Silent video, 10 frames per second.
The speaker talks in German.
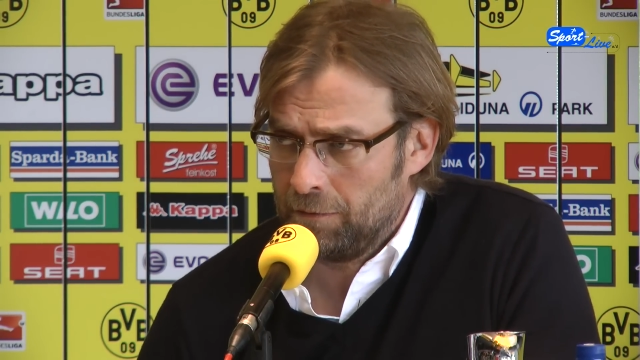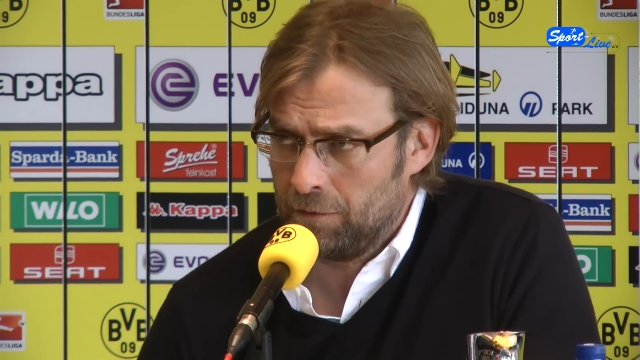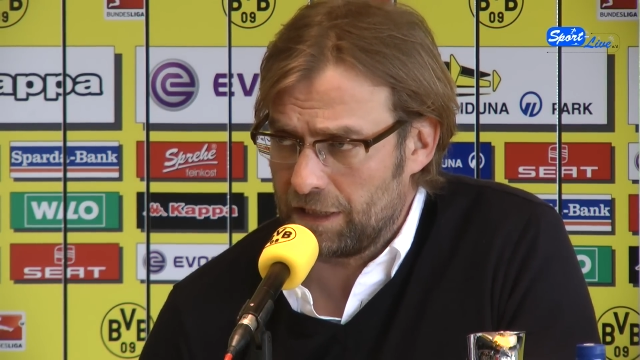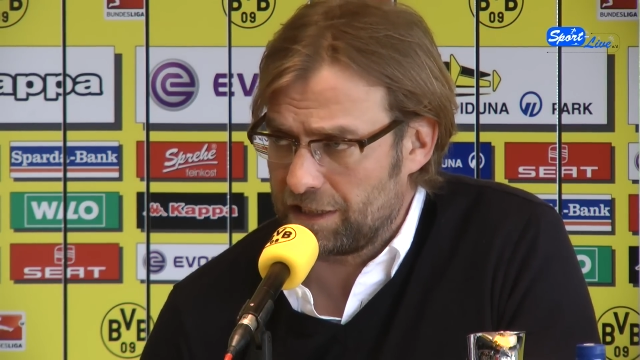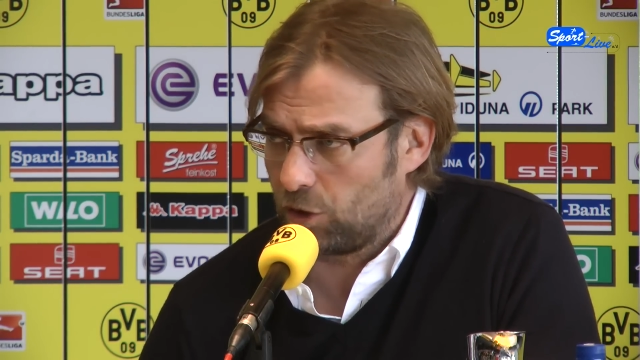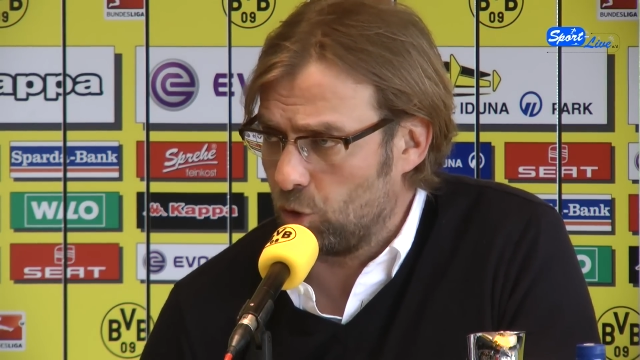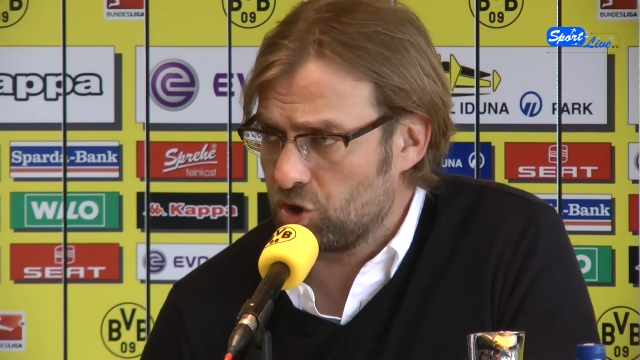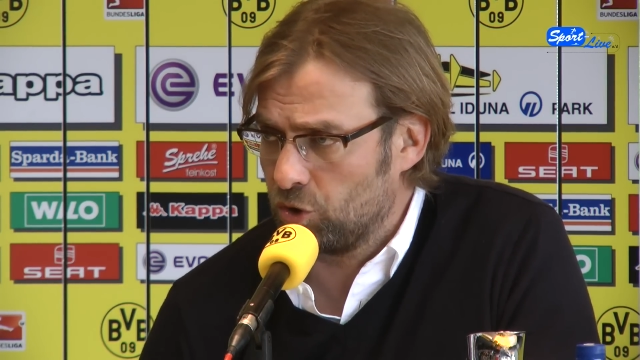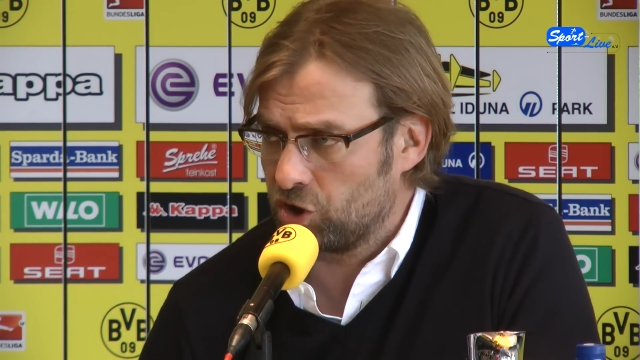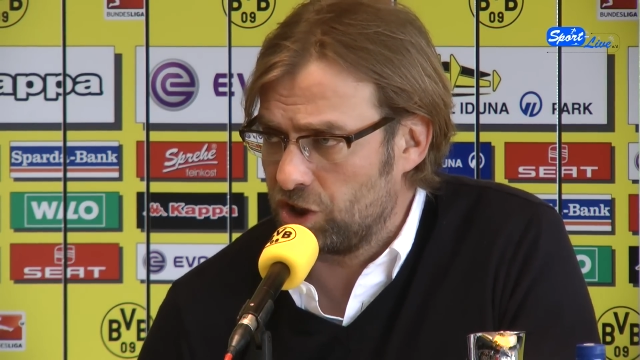und das ist der
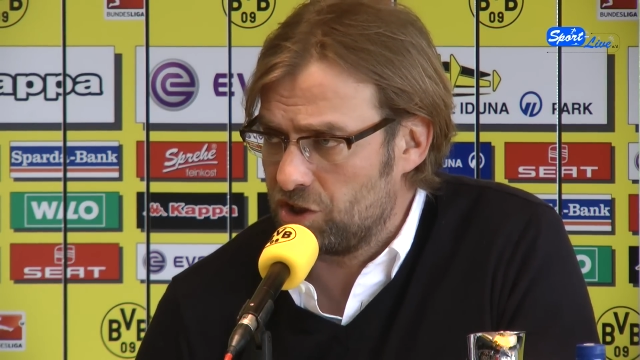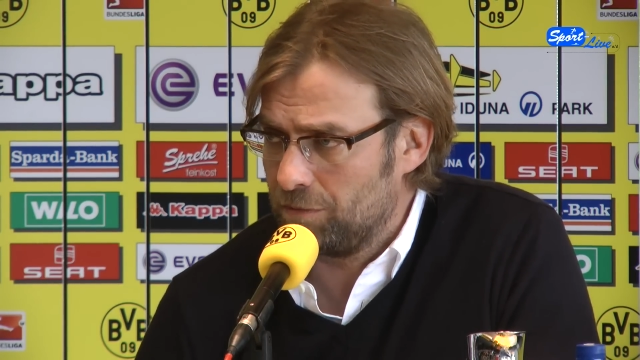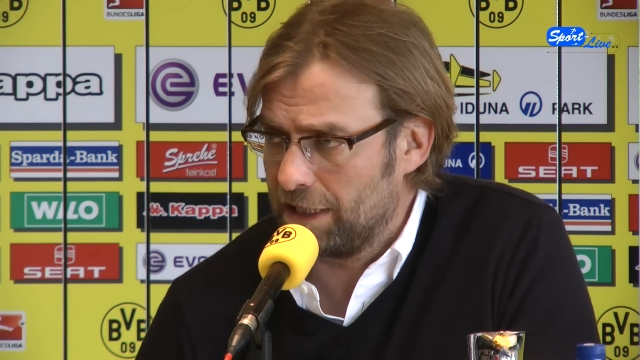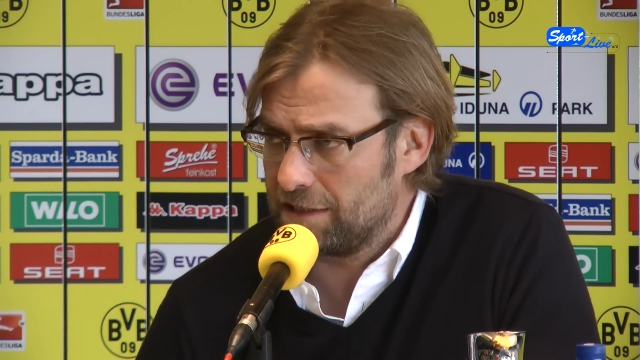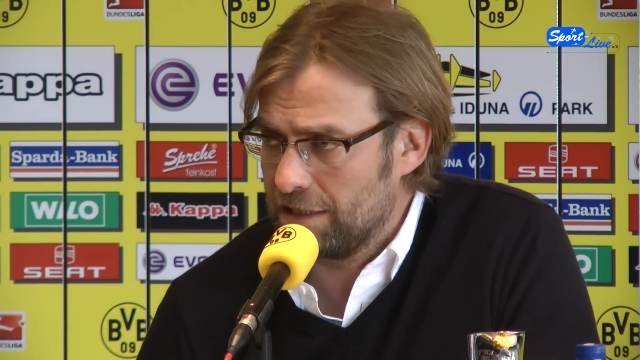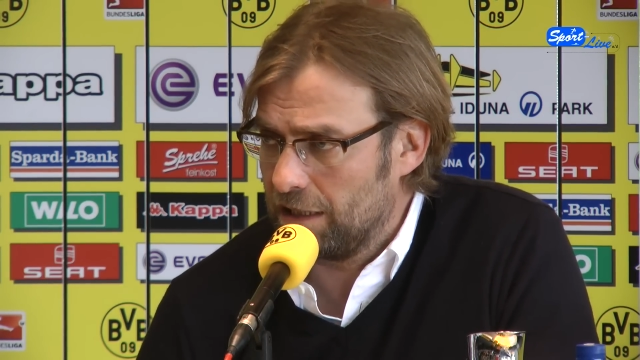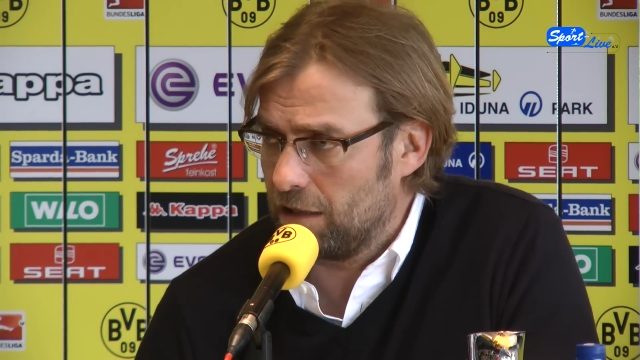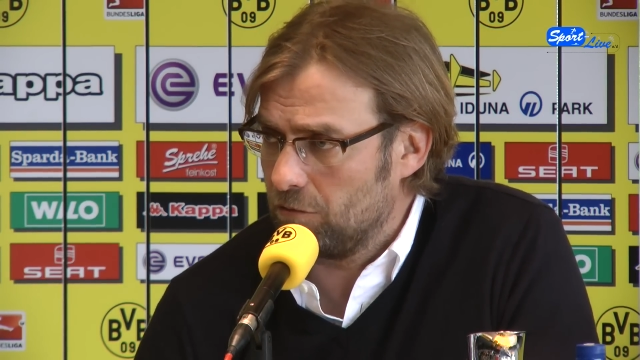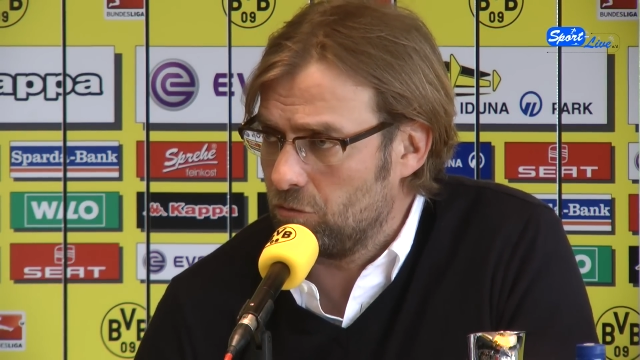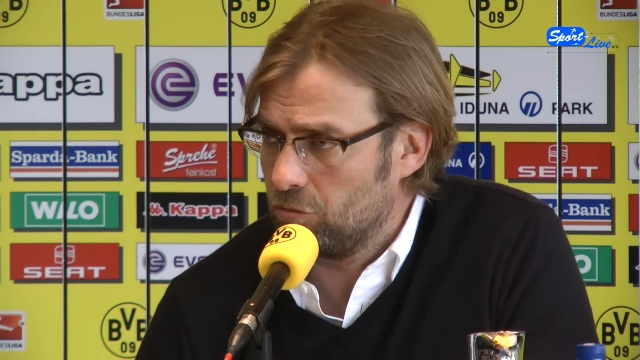große Unterschied zum letzten
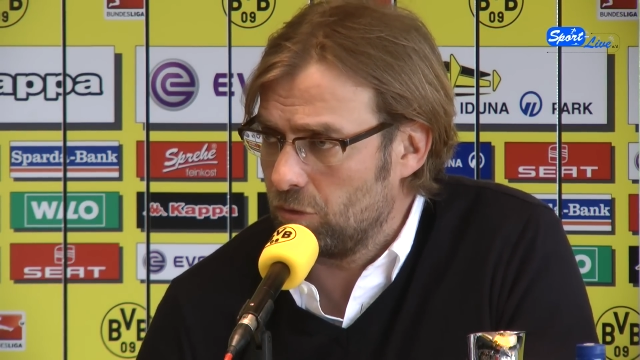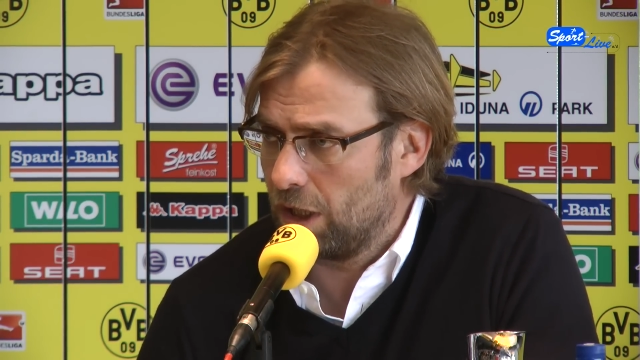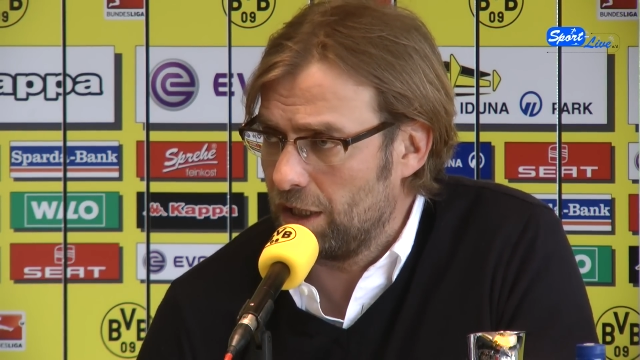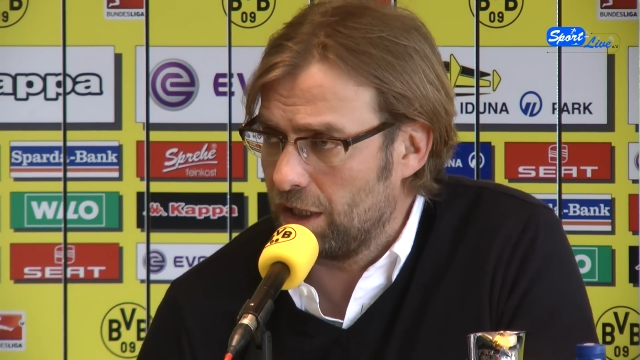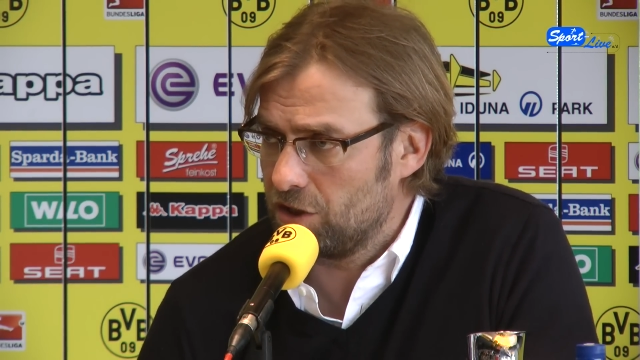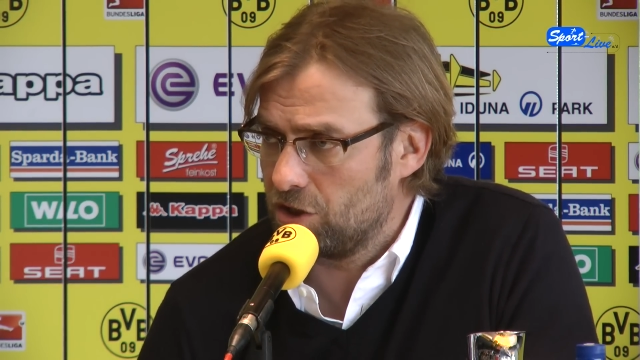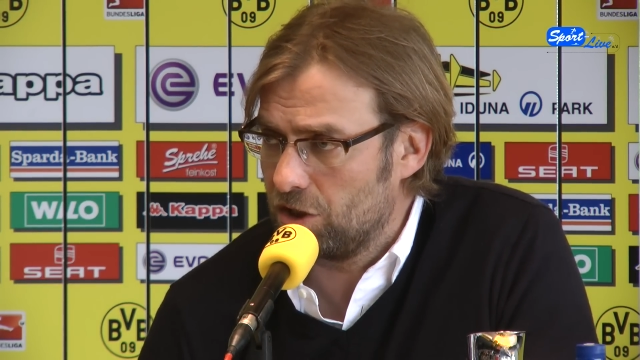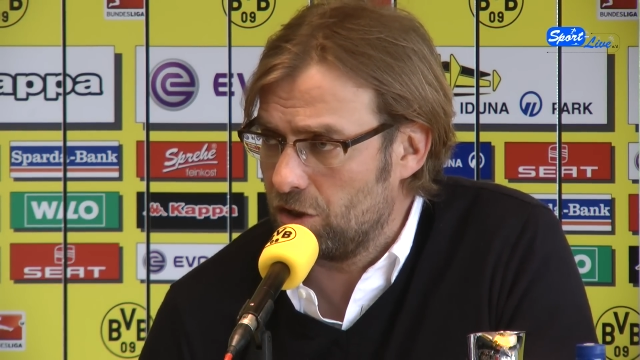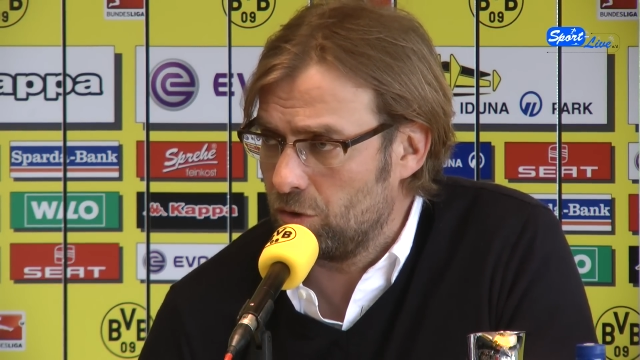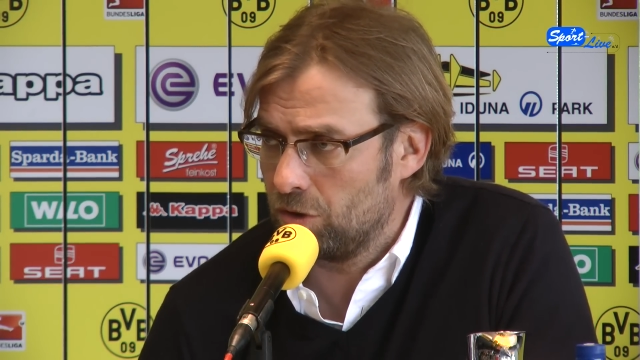Jahr, alle
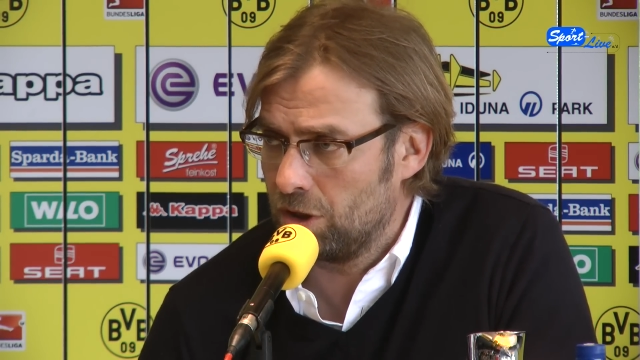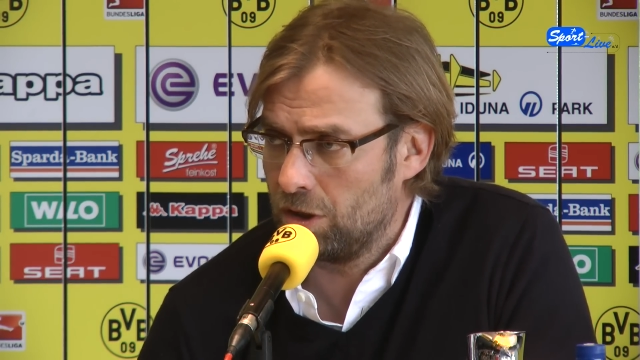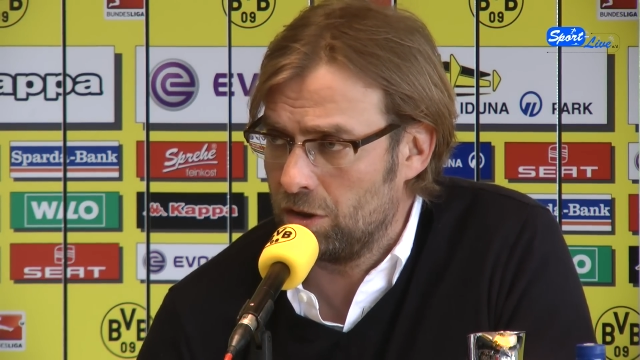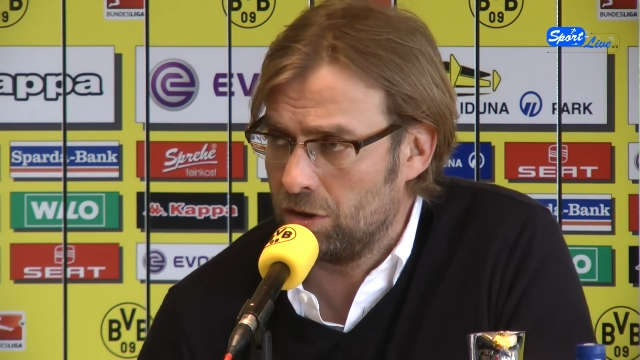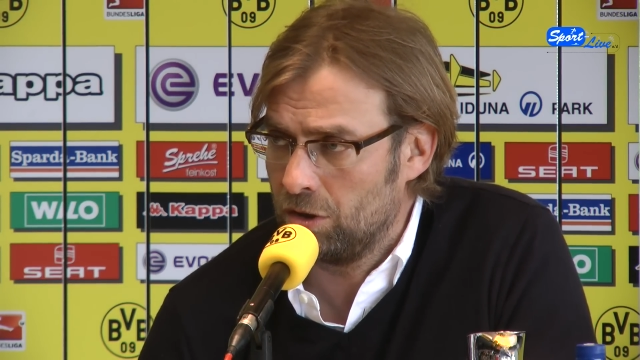richtig unter,